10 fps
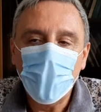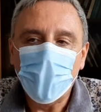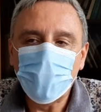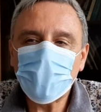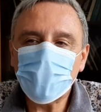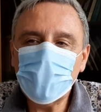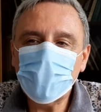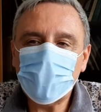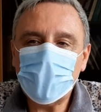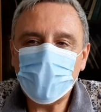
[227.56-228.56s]

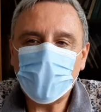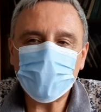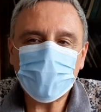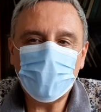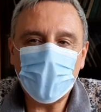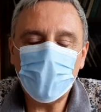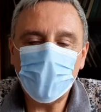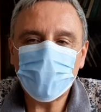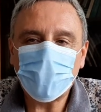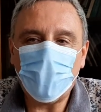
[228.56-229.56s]
Aujourd'hui, on a
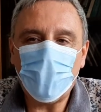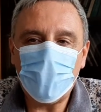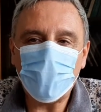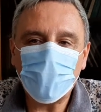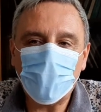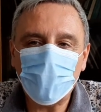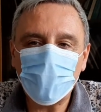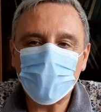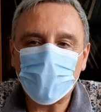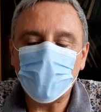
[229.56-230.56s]
principalement trois
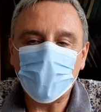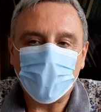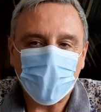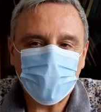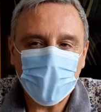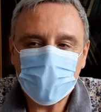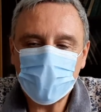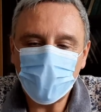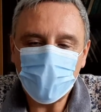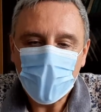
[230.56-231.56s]
grandes
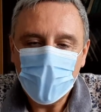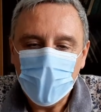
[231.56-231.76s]
perspectives.